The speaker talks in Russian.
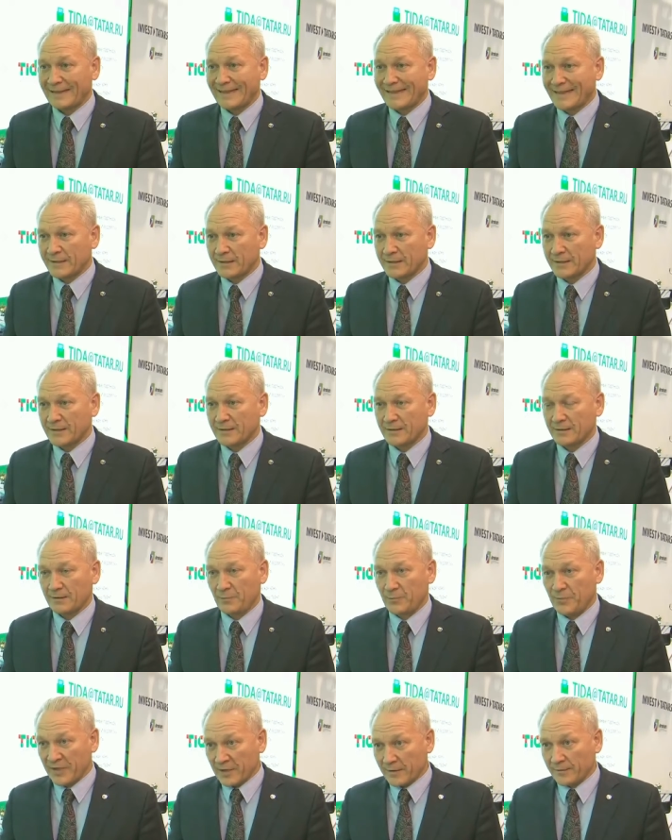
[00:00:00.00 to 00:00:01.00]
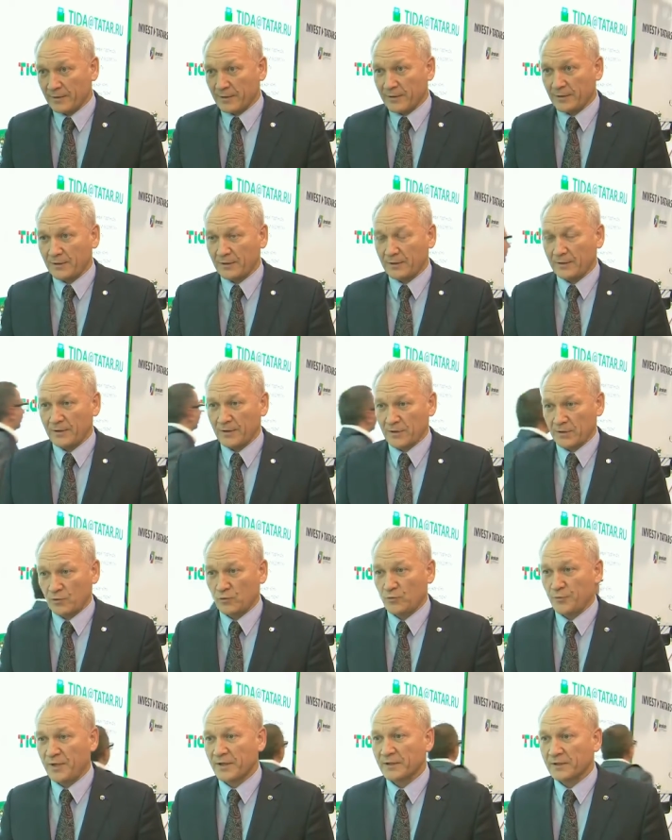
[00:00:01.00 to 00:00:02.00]
лиц э, первых э, из
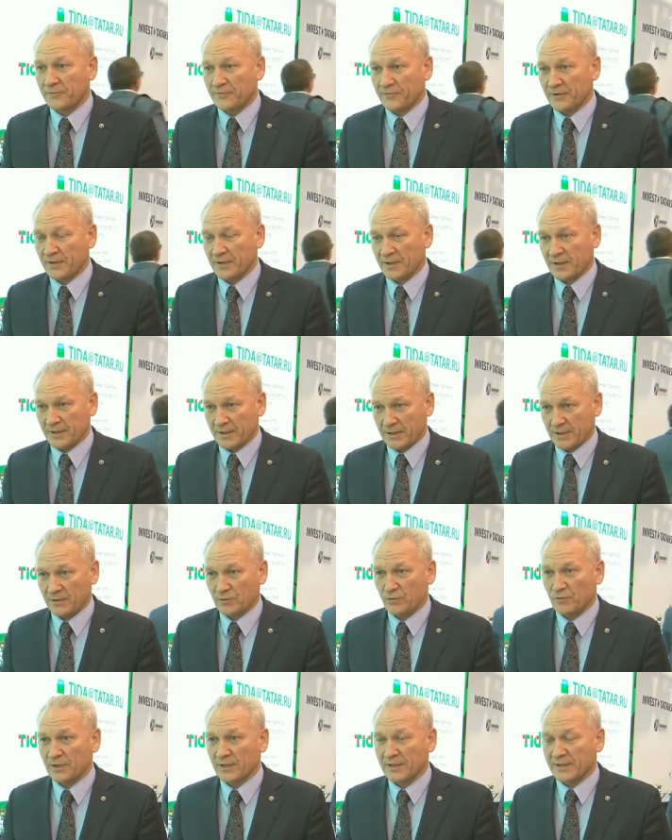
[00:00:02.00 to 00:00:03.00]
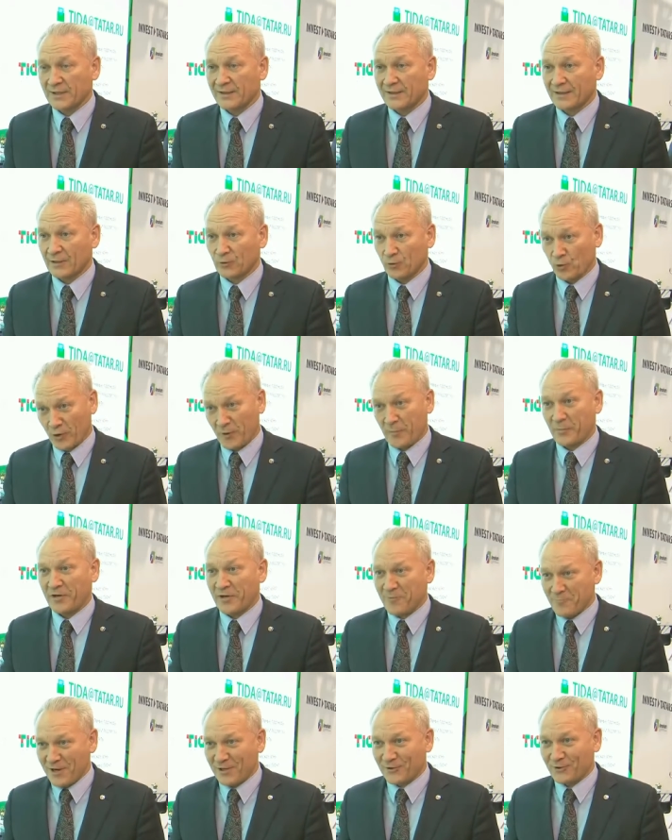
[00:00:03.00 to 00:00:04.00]
субъектов федерации, из других стран, которые
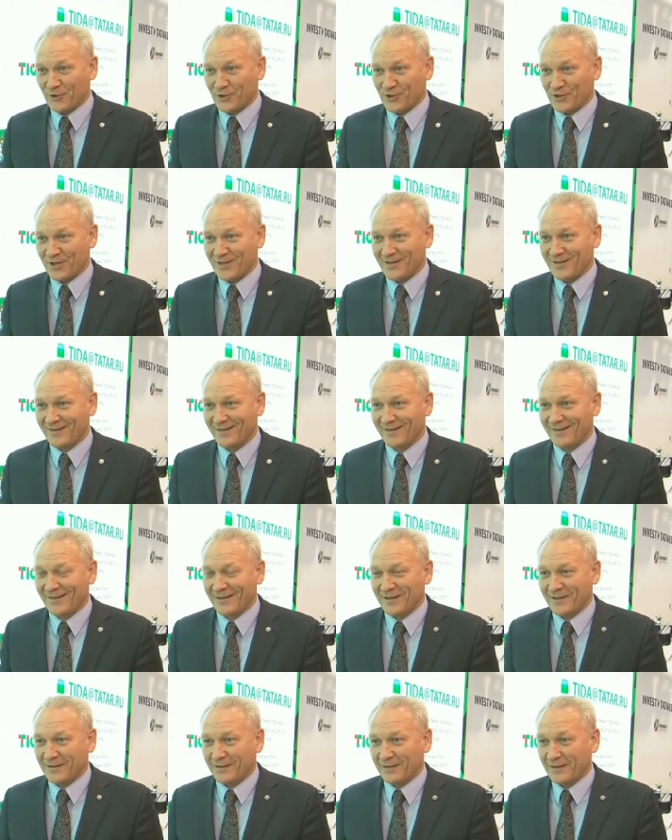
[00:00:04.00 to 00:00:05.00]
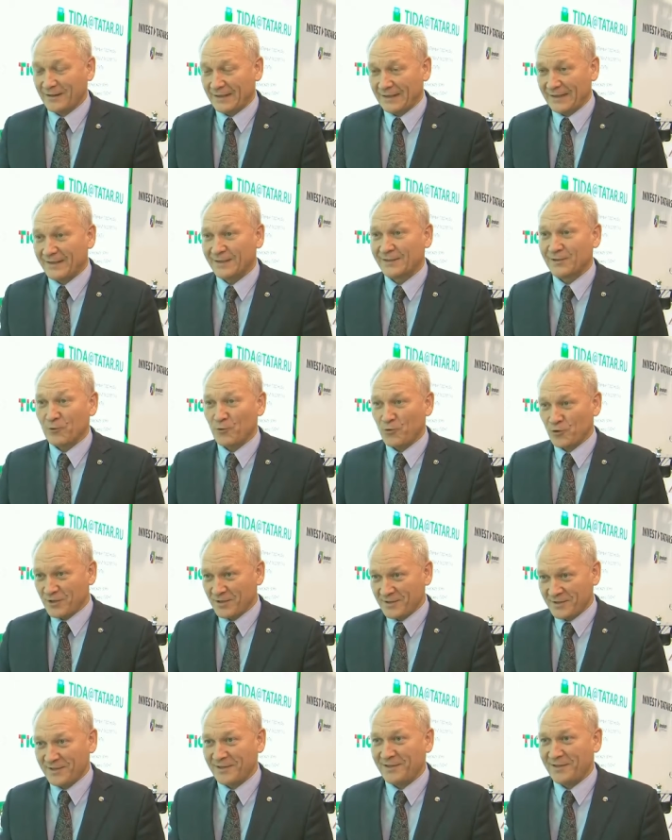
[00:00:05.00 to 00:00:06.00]
принимают решения. Э, и это
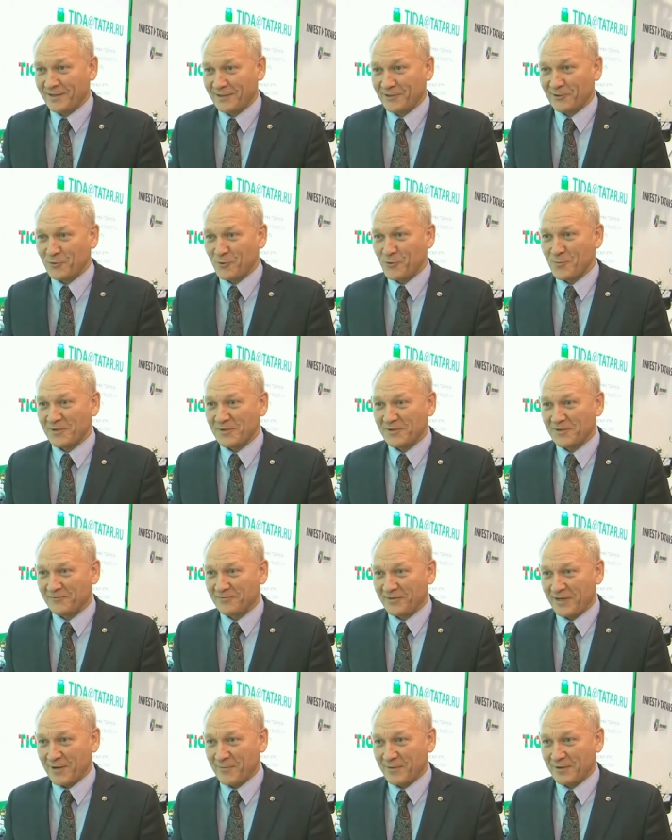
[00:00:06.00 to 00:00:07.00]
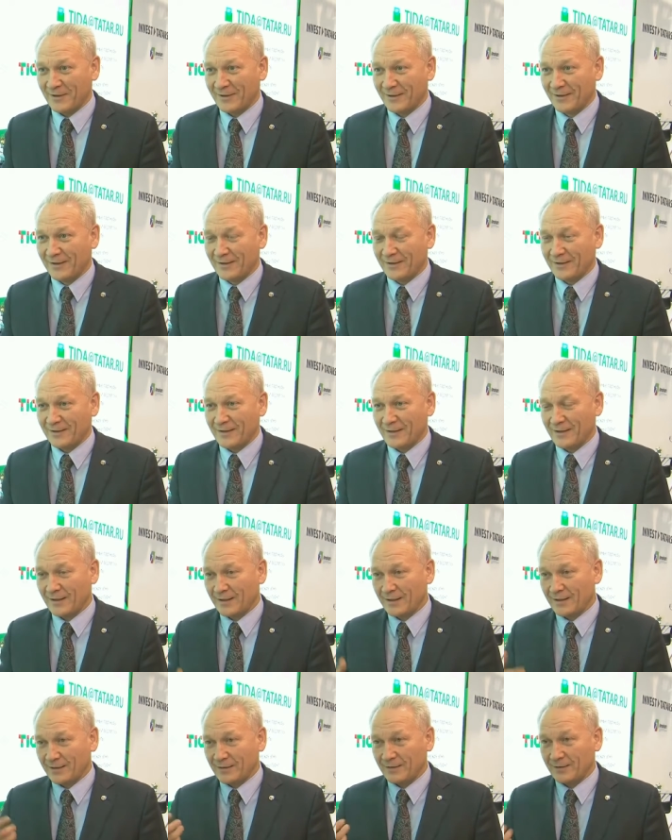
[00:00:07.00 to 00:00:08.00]
очень сильно экономит нам время
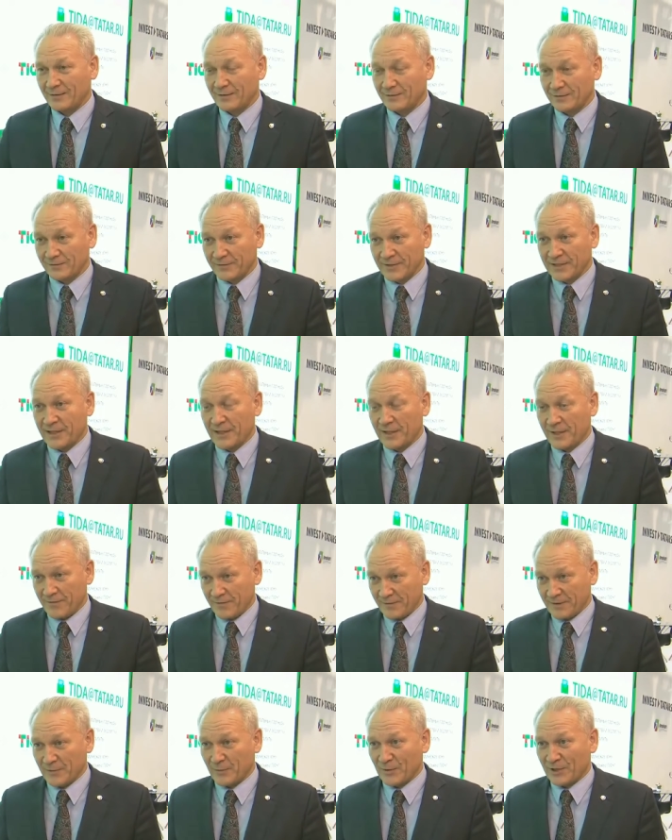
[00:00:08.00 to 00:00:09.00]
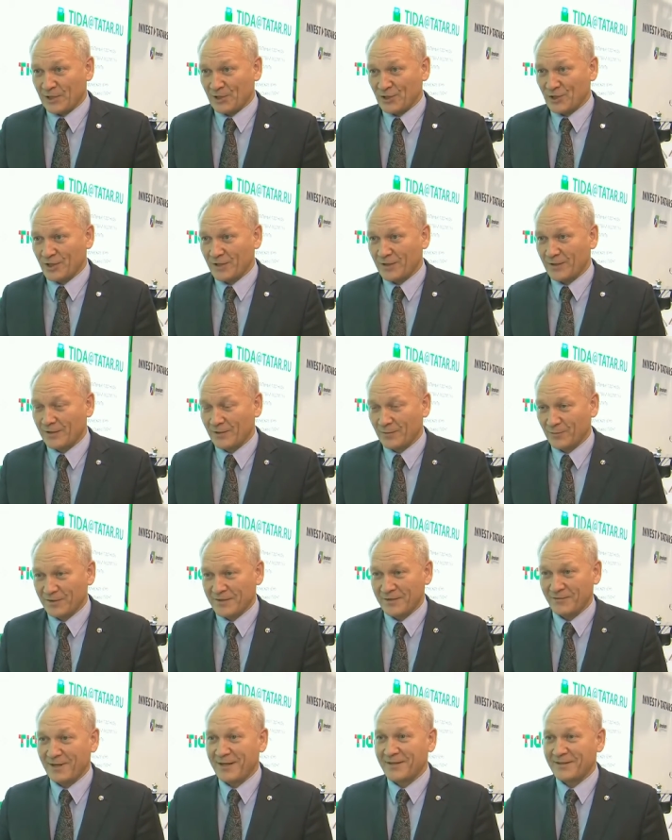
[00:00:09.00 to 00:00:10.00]
для э, выстраивания взаимоотношений.
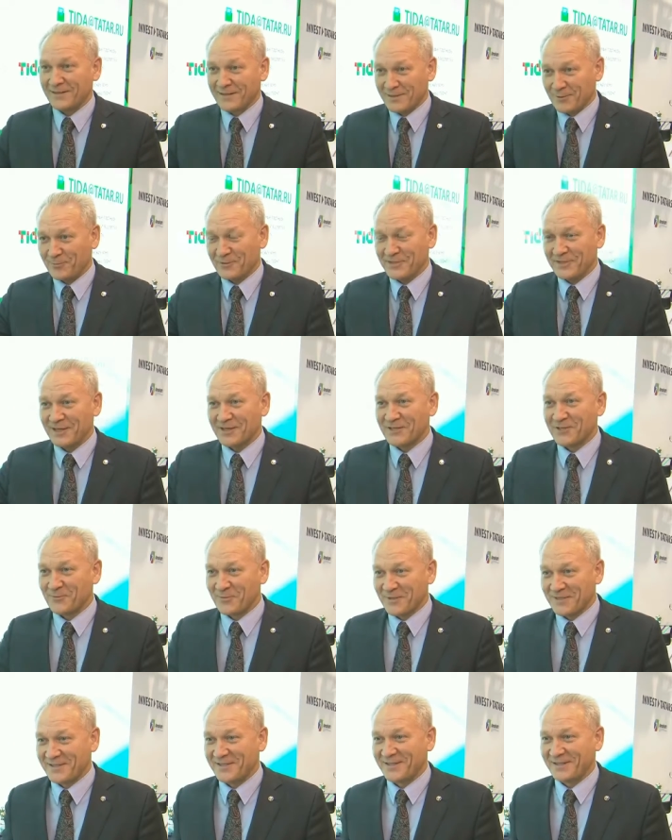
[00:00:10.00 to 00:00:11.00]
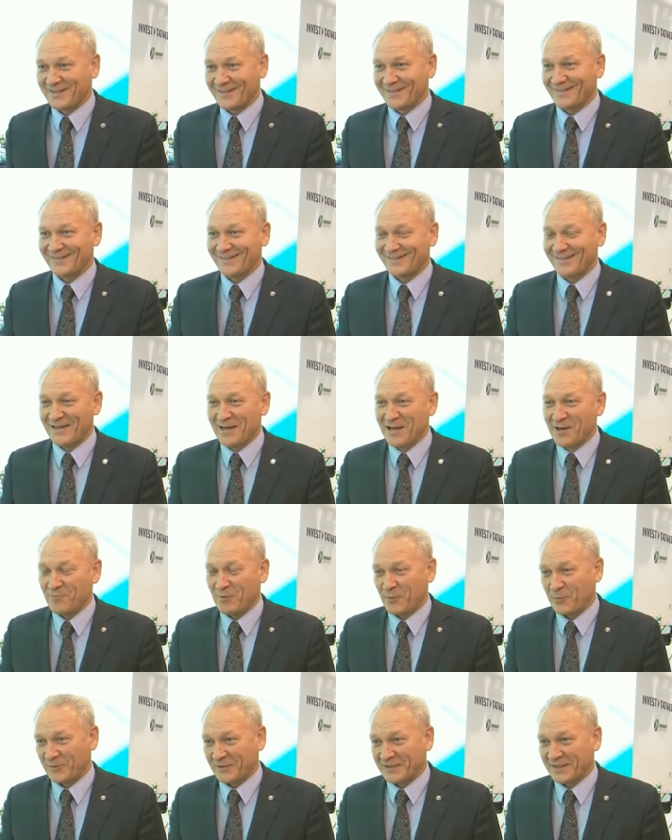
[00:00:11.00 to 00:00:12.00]
Представляете, если бы с каждым из них э,
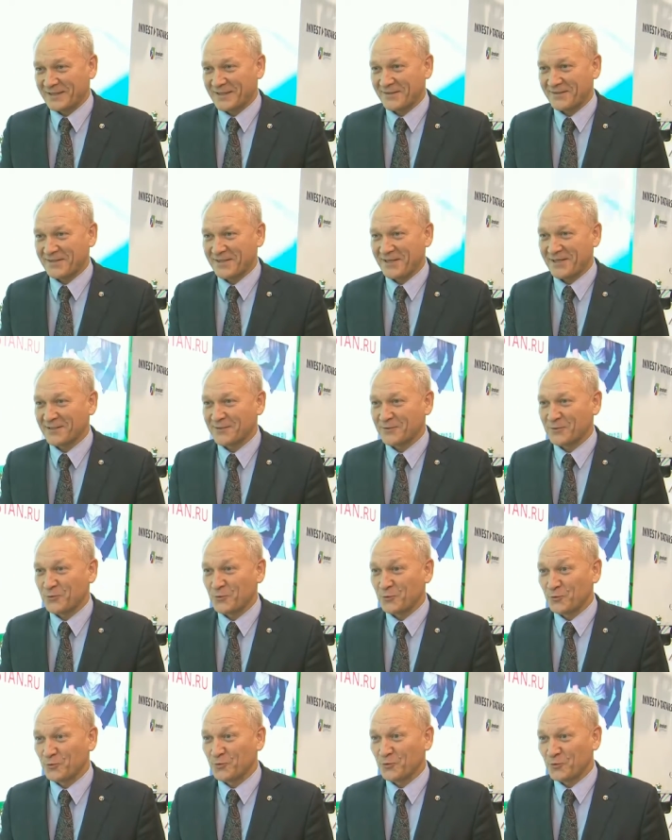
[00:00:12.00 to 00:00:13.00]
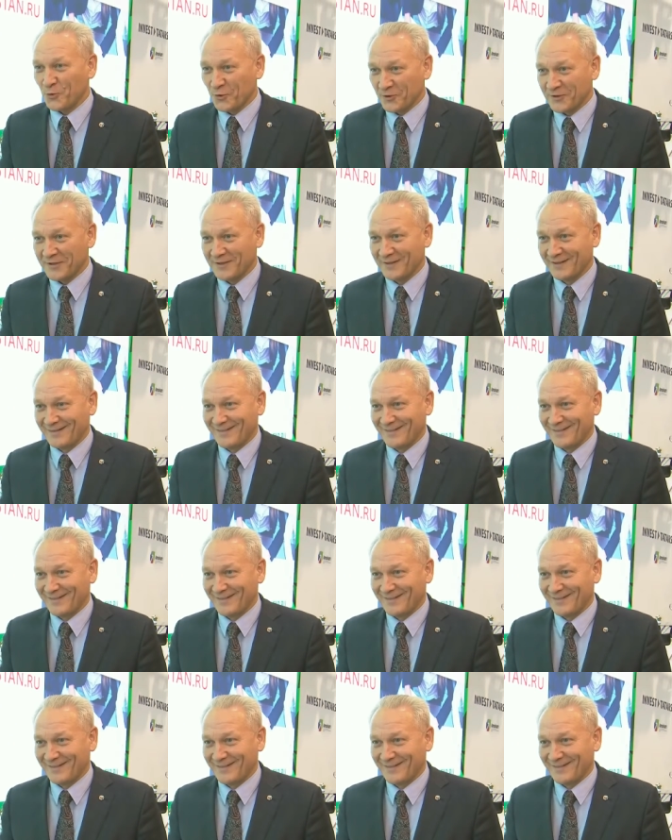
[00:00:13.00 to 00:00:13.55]
попытаться встретиться, уйдут годы.